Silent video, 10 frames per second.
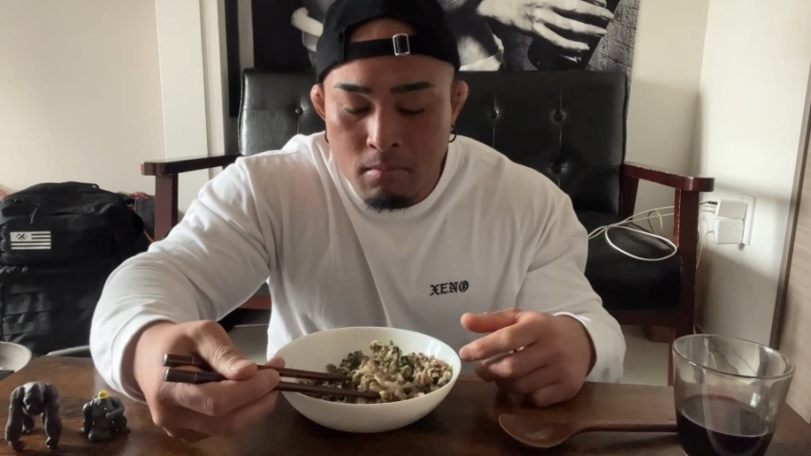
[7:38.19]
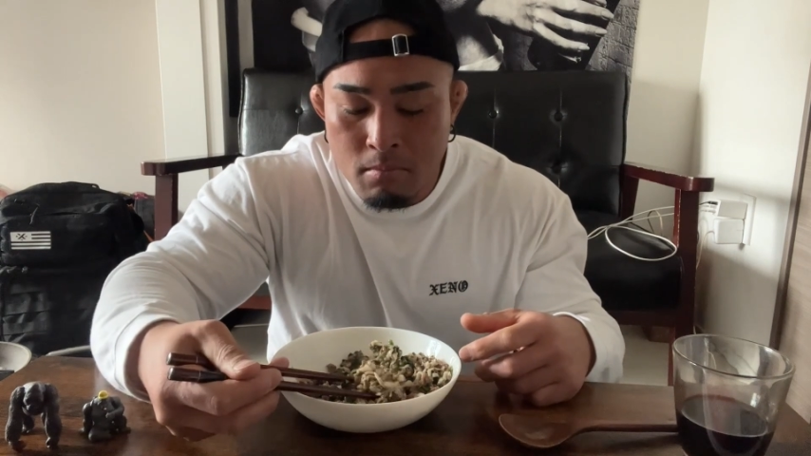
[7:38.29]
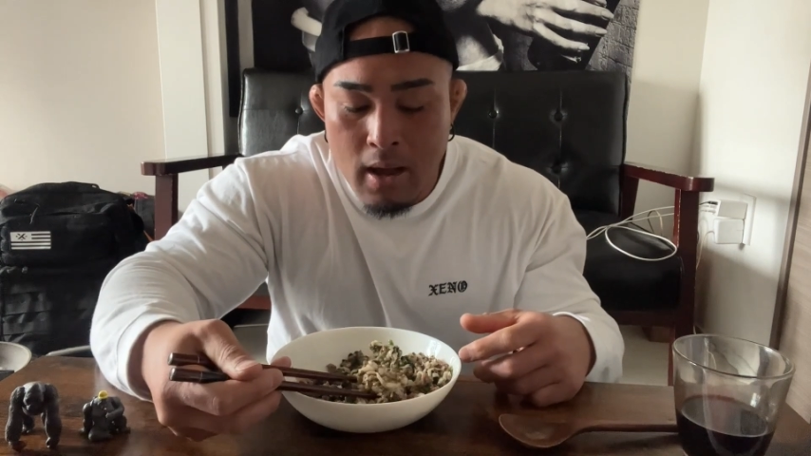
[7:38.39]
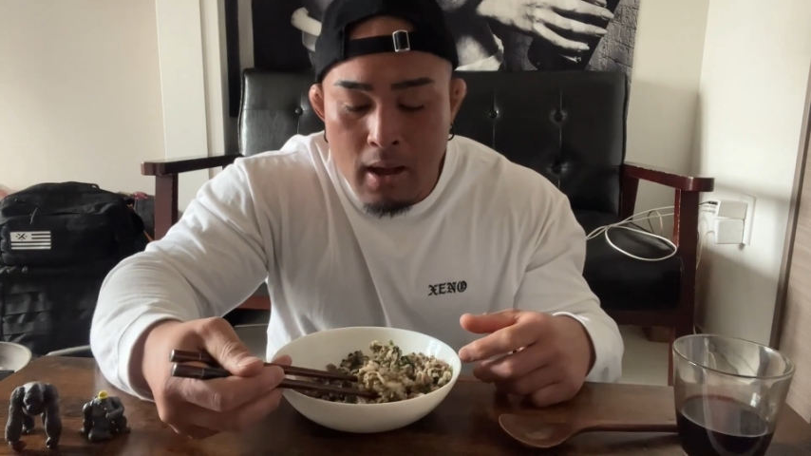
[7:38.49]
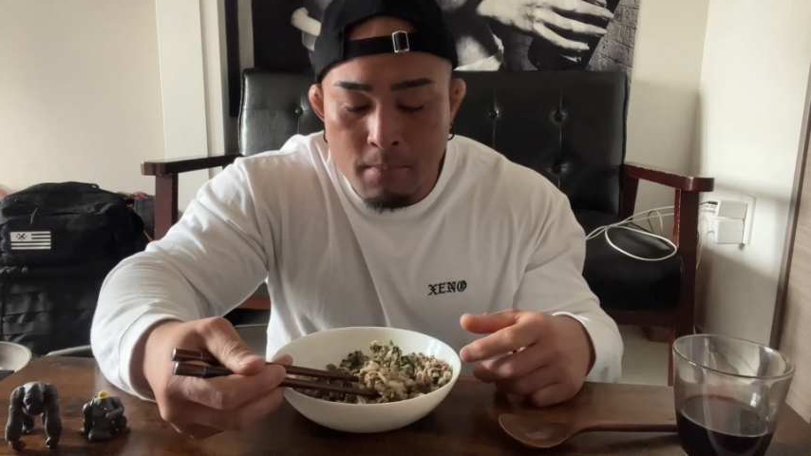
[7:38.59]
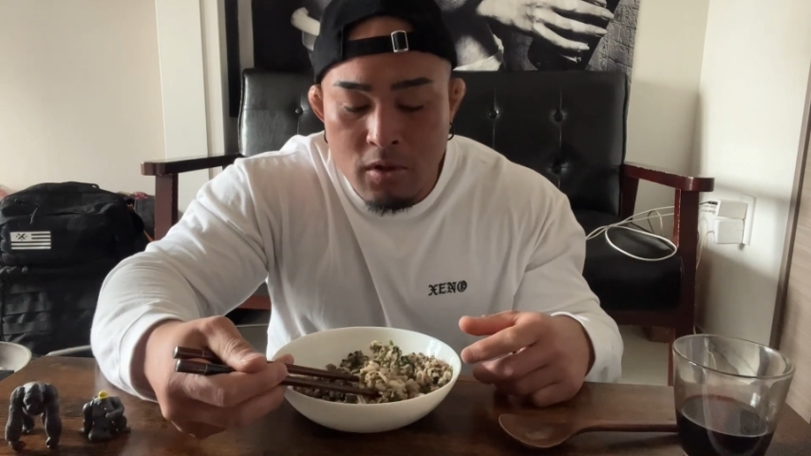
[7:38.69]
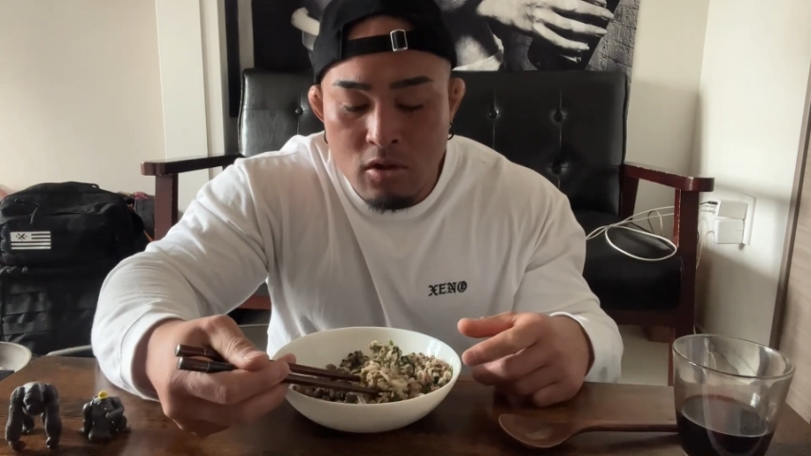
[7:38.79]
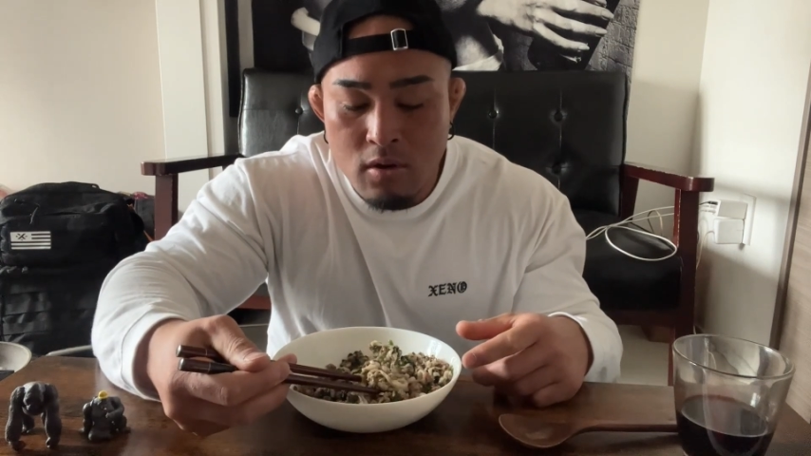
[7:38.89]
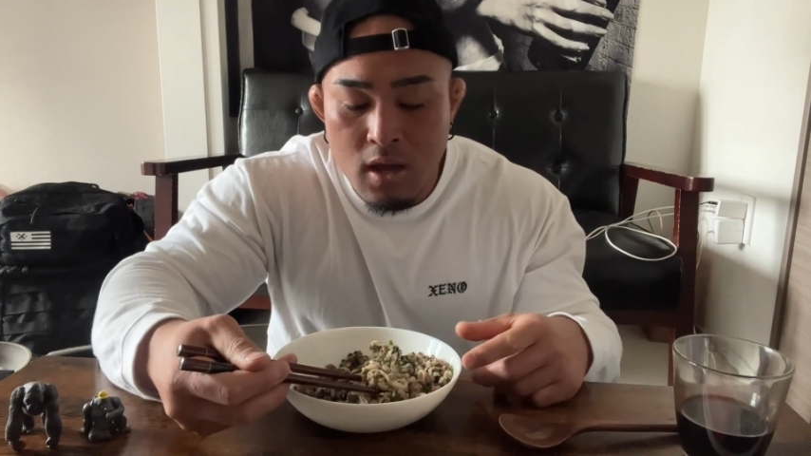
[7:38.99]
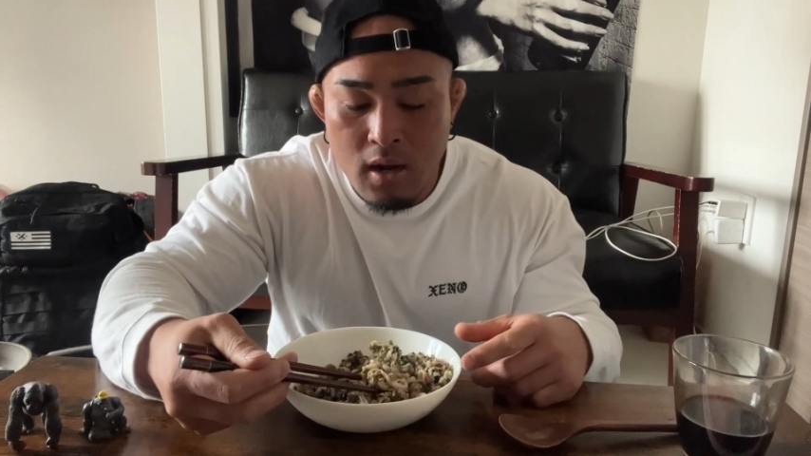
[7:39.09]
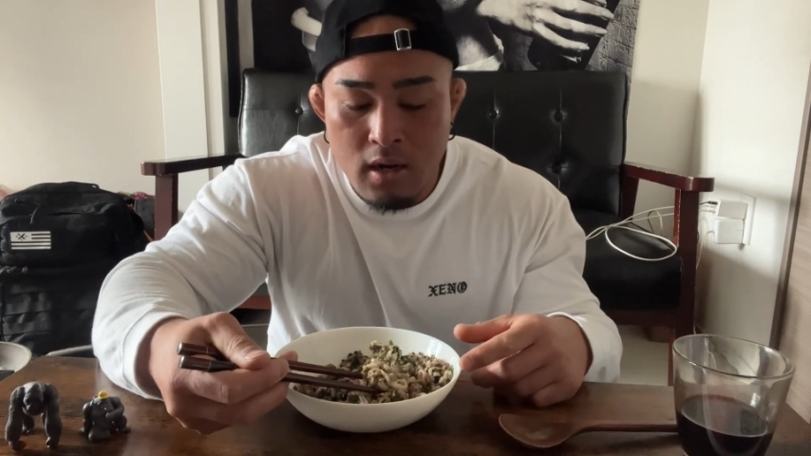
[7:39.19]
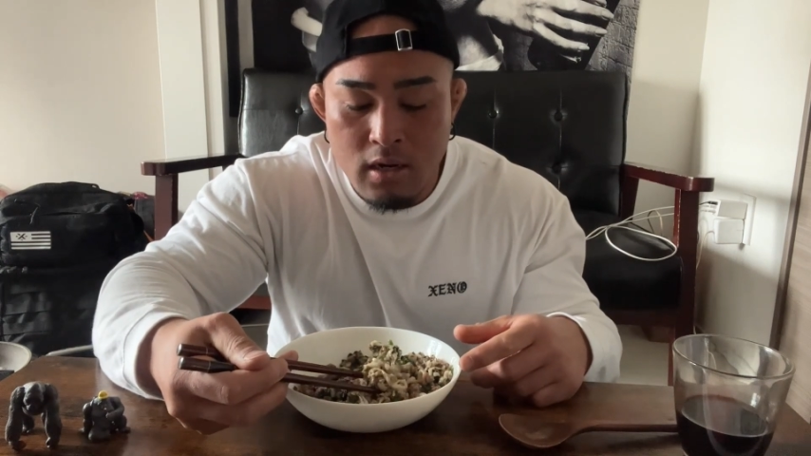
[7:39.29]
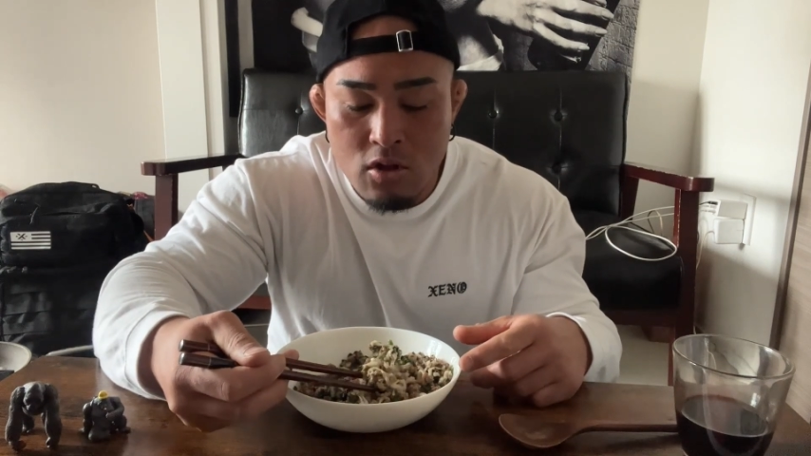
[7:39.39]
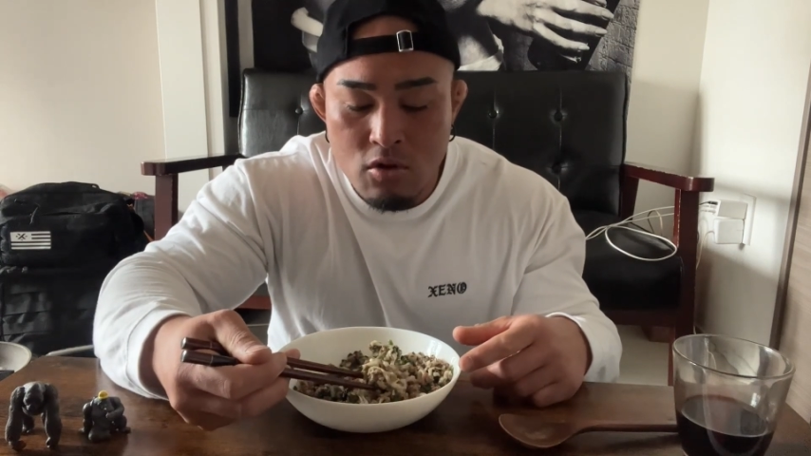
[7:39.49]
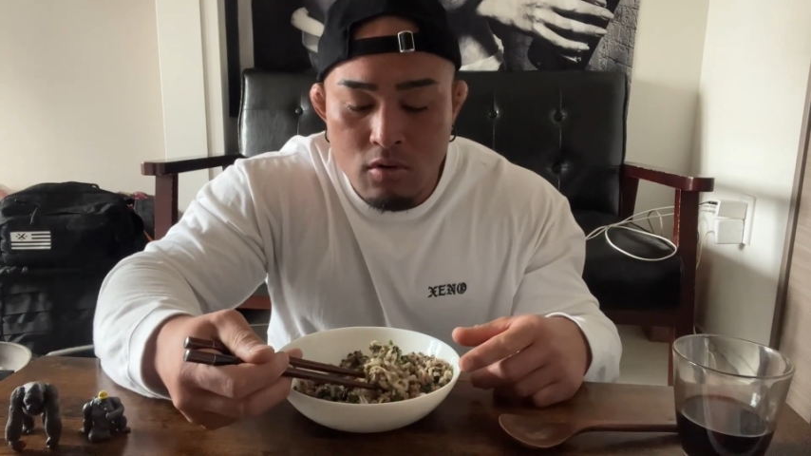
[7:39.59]
まあ、一週間から
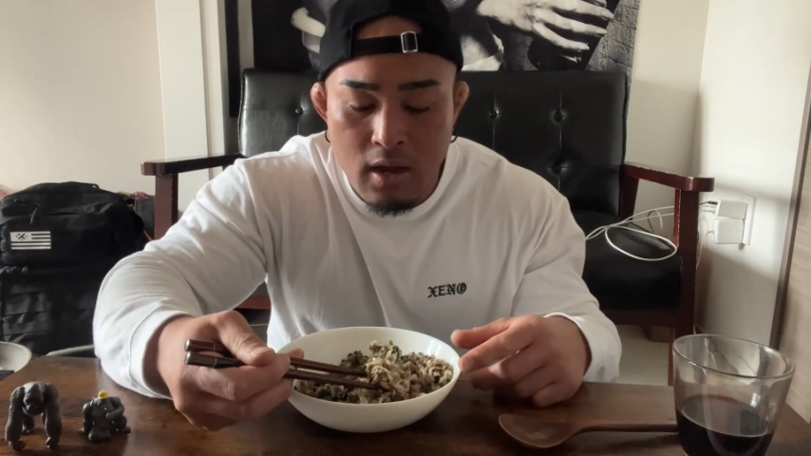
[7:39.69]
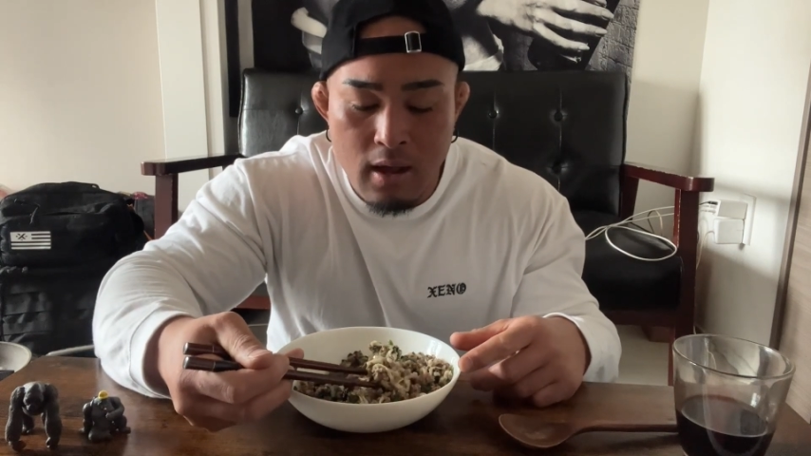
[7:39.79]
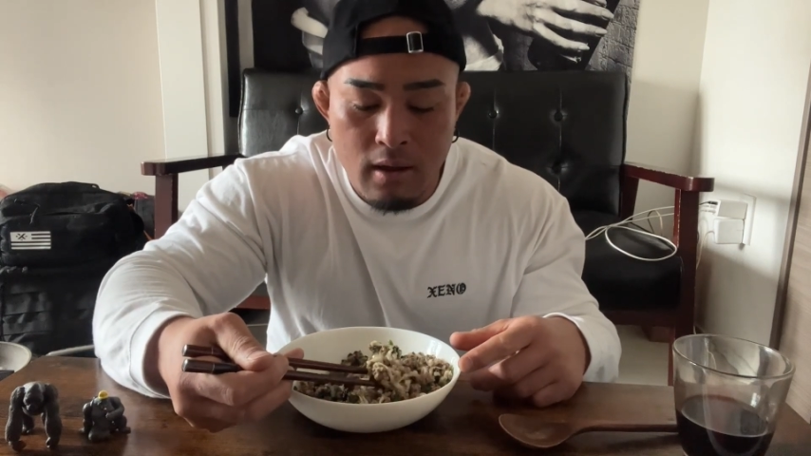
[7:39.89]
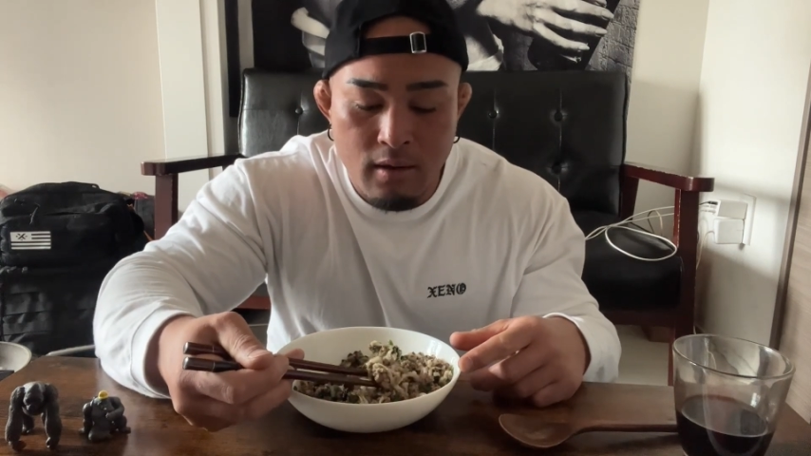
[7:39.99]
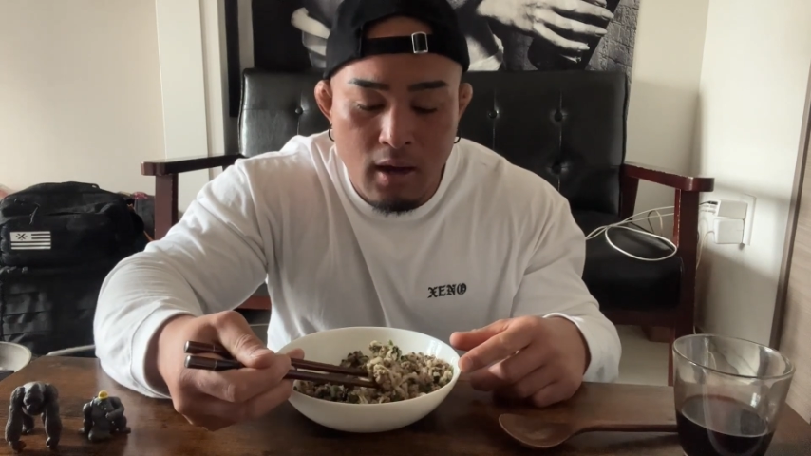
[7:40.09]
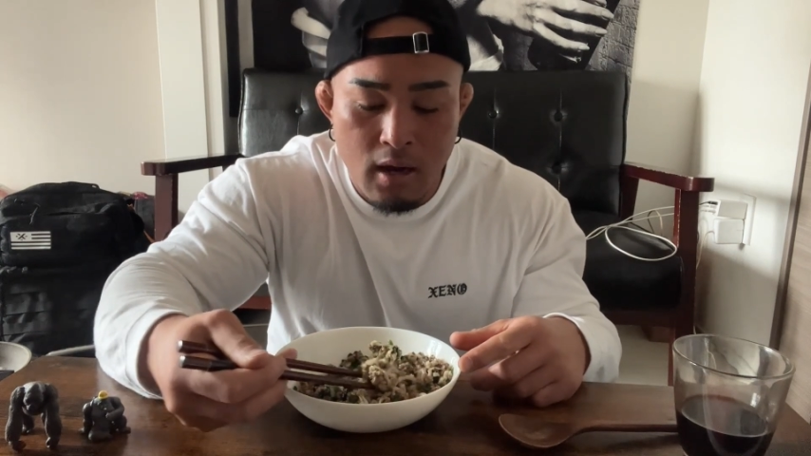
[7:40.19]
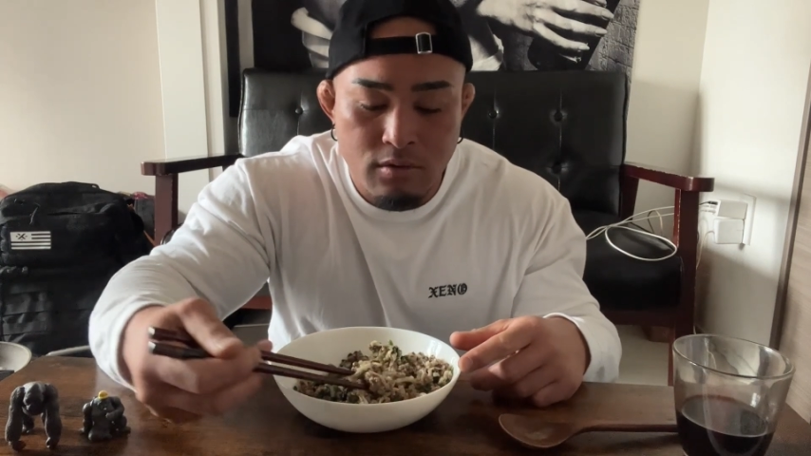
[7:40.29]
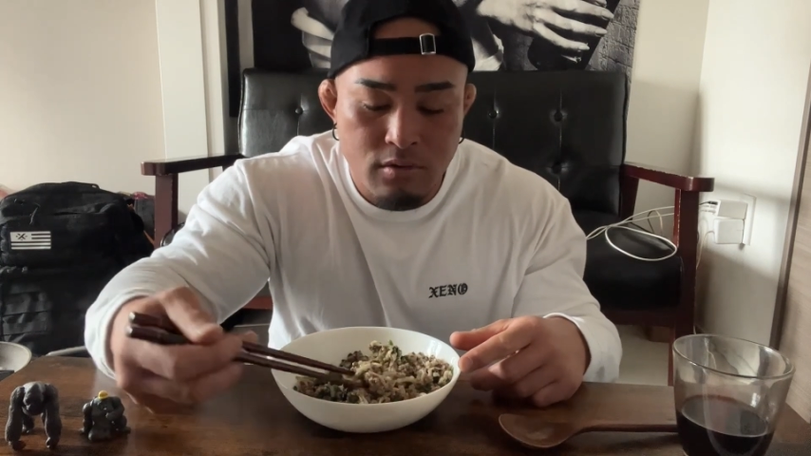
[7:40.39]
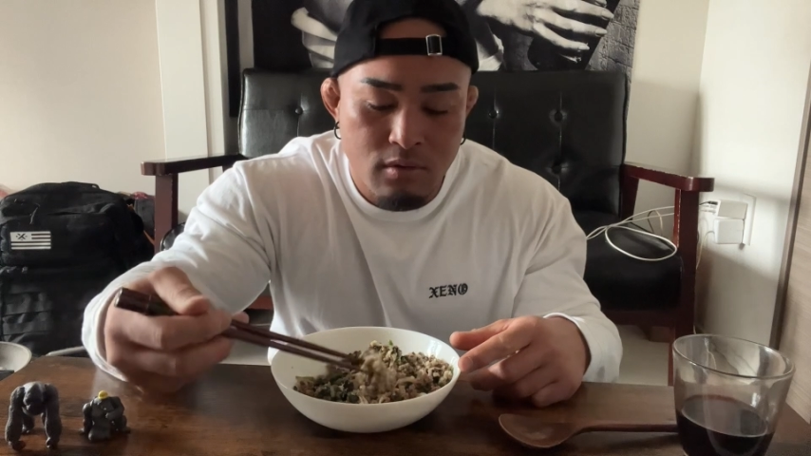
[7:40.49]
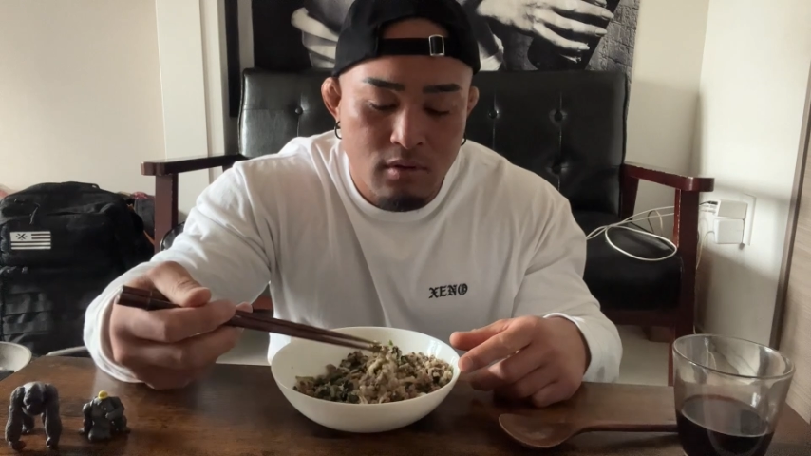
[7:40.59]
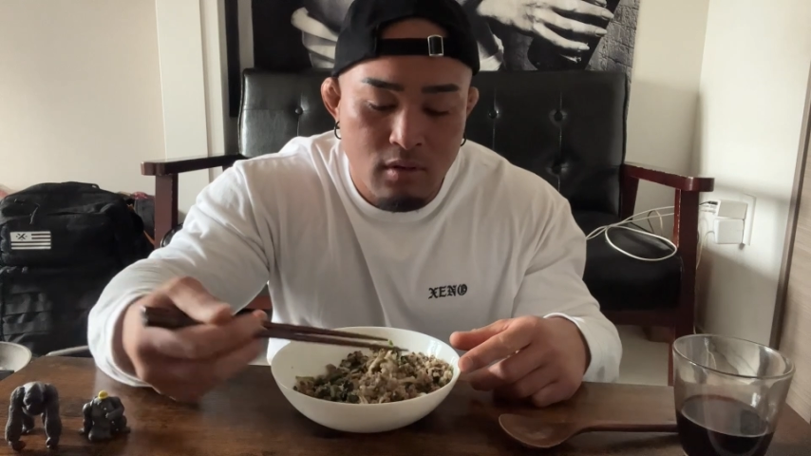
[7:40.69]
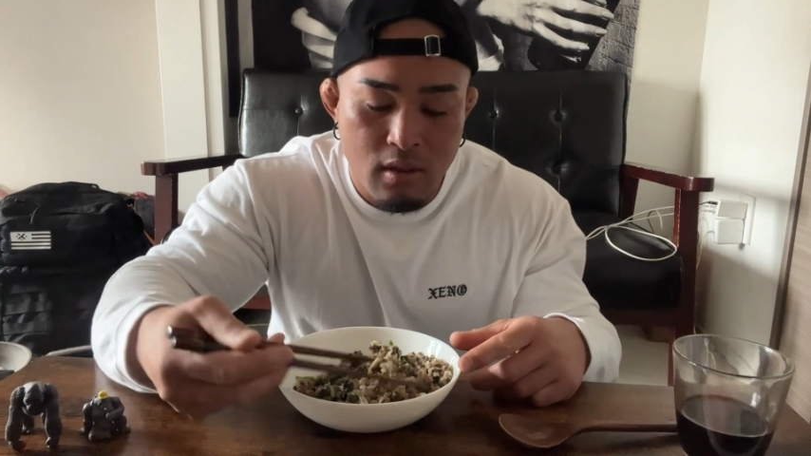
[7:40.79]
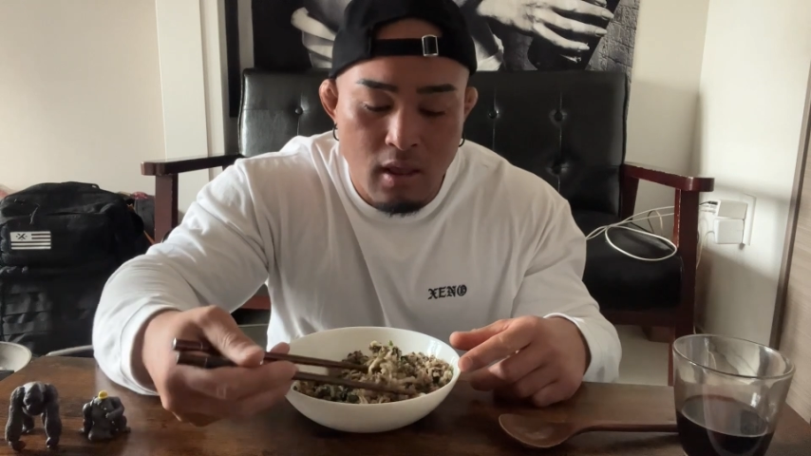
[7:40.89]
二週間かかるっ